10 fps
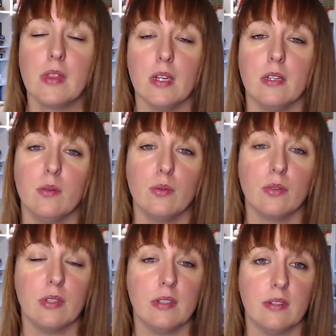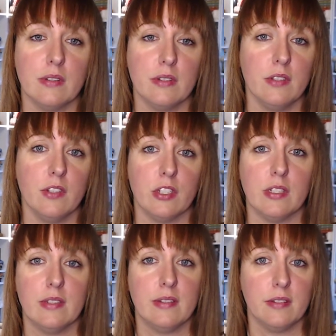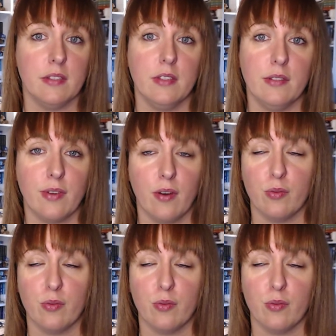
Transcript: Et donc ici, j'ai six livres à vous